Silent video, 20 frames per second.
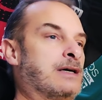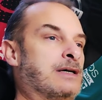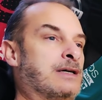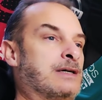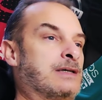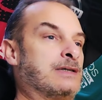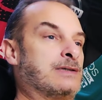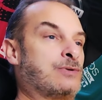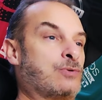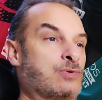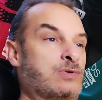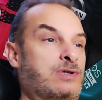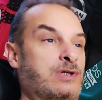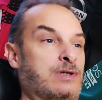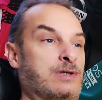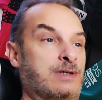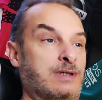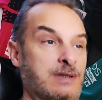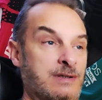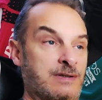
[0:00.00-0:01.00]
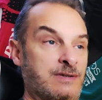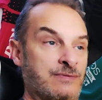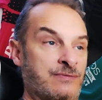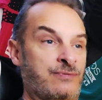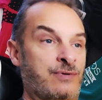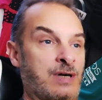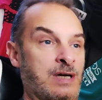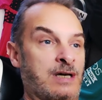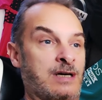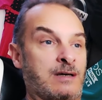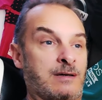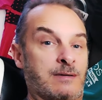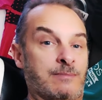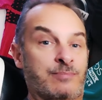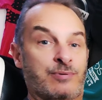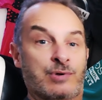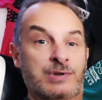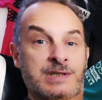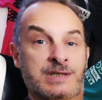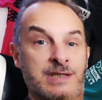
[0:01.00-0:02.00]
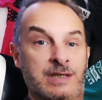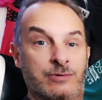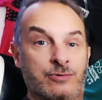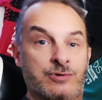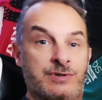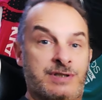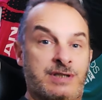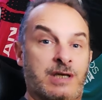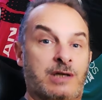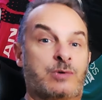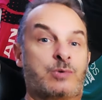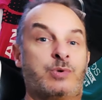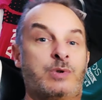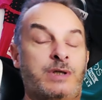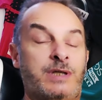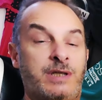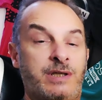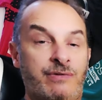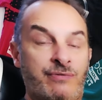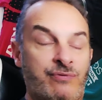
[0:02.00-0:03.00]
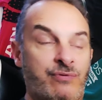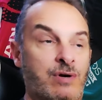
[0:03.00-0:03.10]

Euh, donc euh, voilà pour ce qui est du circuit,